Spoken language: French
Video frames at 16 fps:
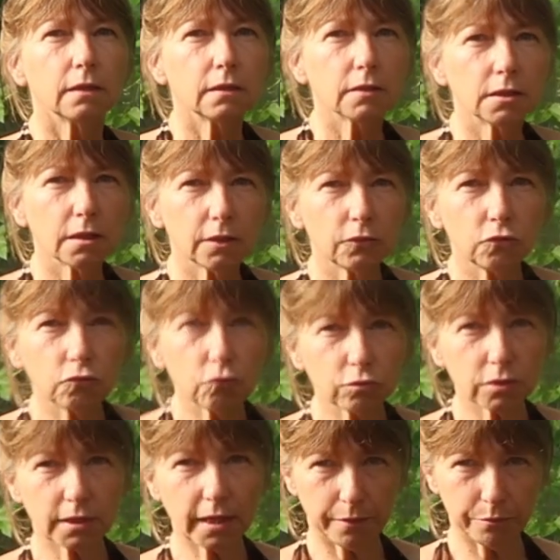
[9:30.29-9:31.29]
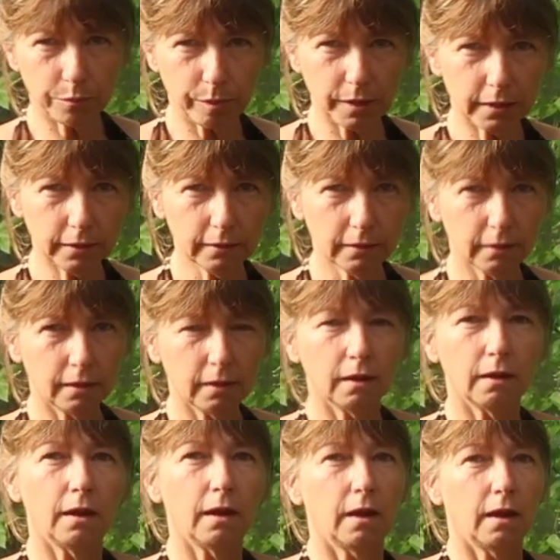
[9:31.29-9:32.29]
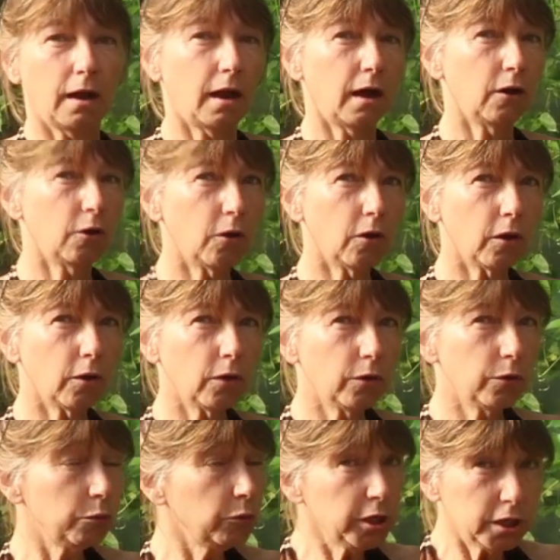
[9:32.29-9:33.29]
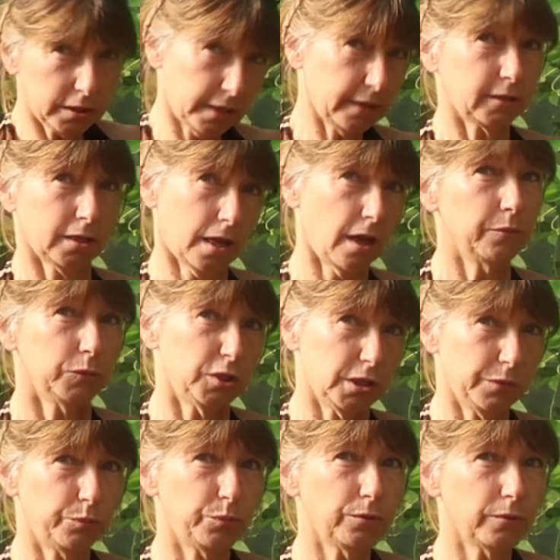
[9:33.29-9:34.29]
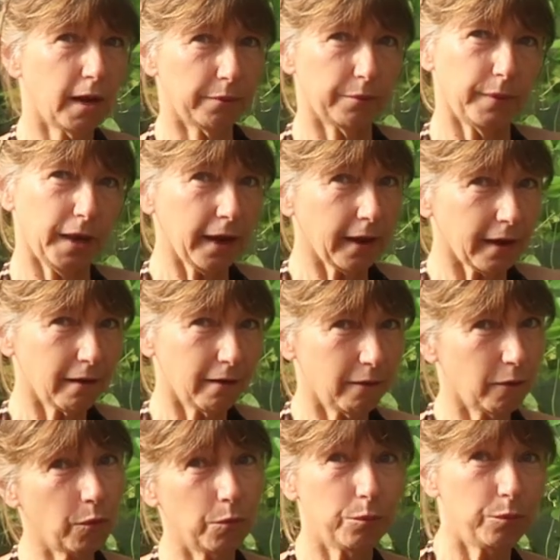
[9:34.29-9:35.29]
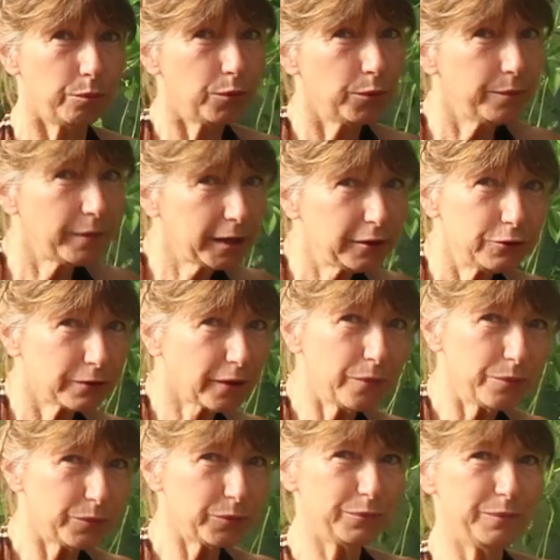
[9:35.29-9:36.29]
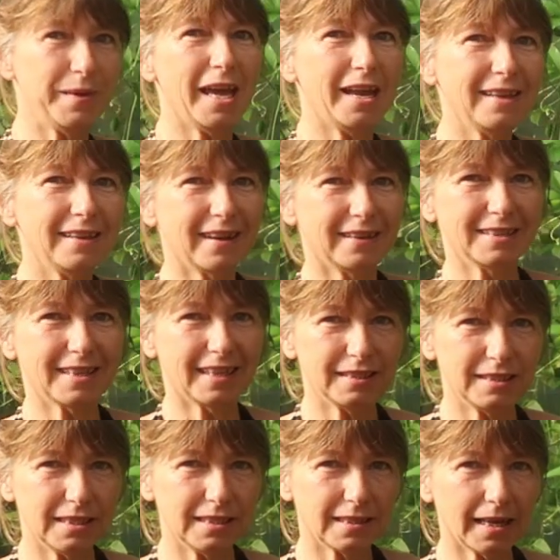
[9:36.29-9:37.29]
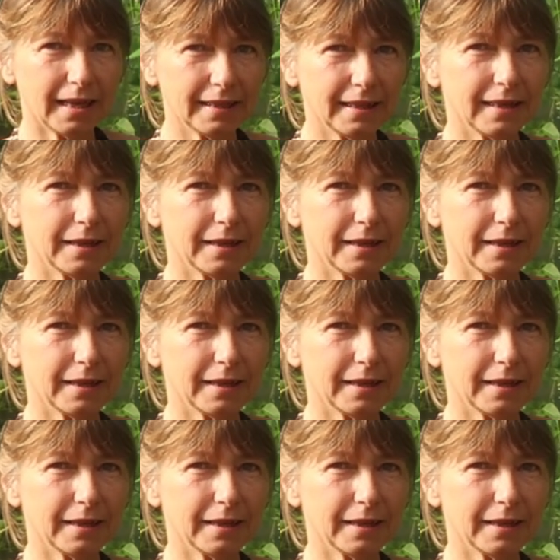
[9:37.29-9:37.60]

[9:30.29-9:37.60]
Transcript: Génial. tout simple. D'accord. Alors, euh, oui, ça sera un petit peu amer. On peut mettre un peu de miel dans sa tisane.